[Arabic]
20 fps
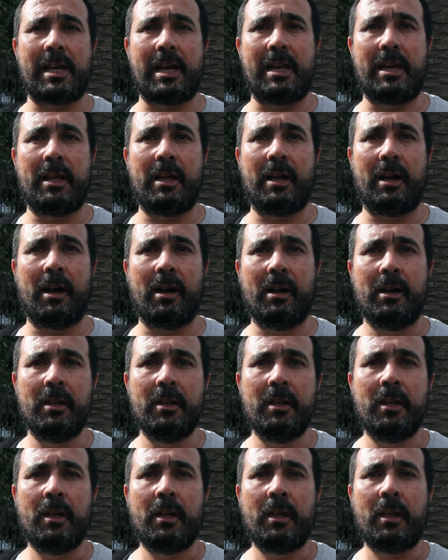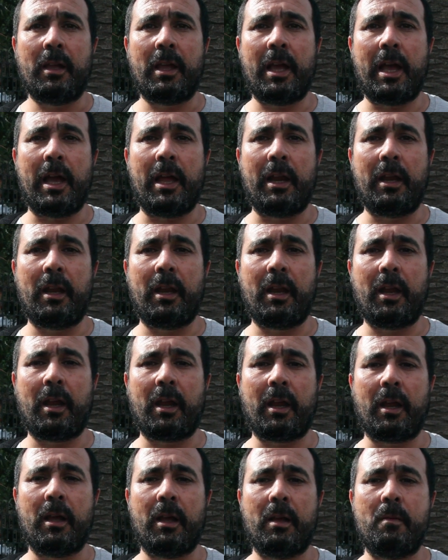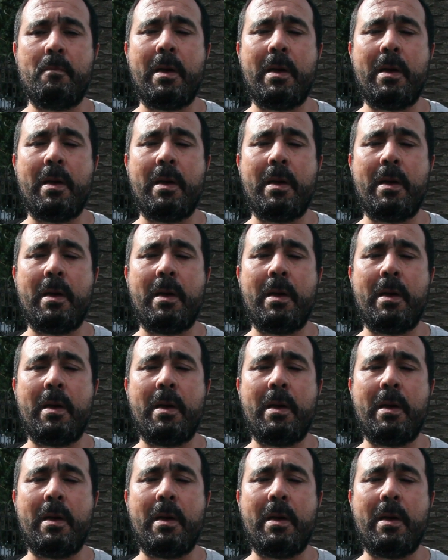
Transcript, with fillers: عليها يعني آه،